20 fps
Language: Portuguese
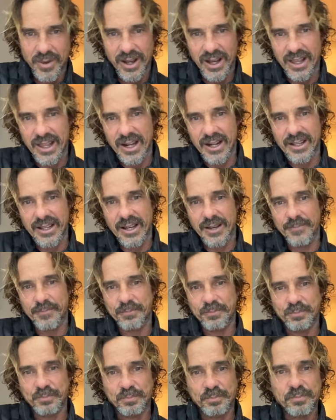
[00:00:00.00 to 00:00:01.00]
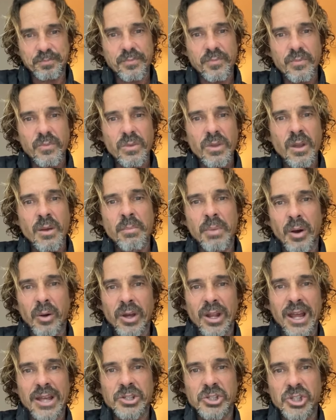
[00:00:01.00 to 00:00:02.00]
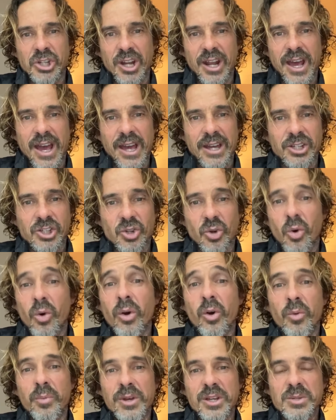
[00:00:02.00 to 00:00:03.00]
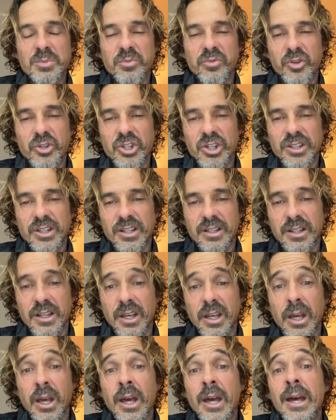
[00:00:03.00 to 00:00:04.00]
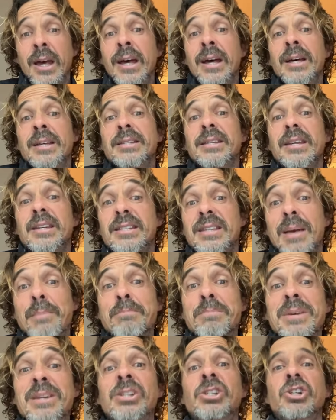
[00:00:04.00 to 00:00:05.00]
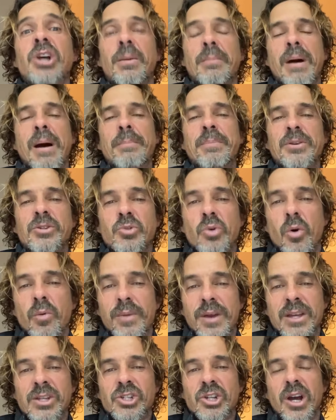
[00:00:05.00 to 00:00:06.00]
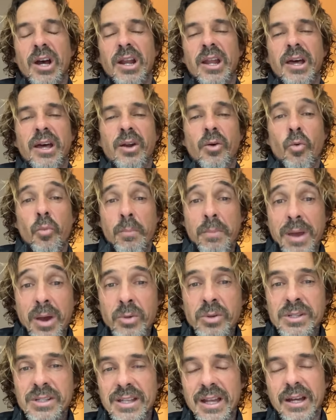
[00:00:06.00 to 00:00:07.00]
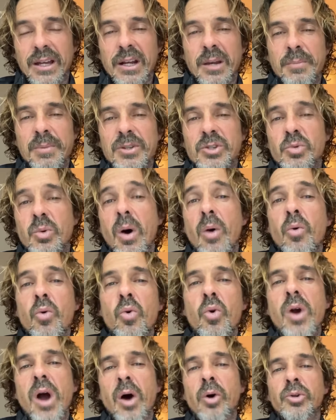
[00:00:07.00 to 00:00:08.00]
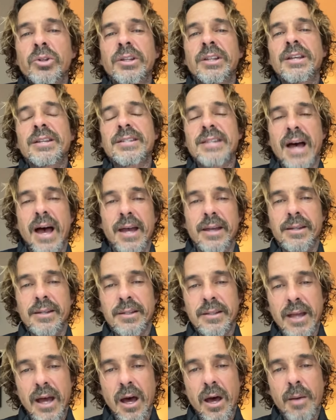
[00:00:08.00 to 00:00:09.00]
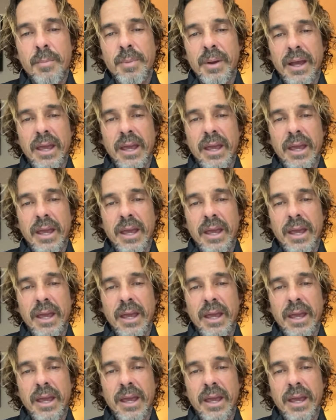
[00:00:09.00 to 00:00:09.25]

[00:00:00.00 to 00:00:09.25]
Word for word: Chama a galera da Powerlight Direct, ou eu mesmo vou te atender. Se quiser me chamar pessoalmente, galera, o meu Instagram pessoal, Guga Ruda Design, tá?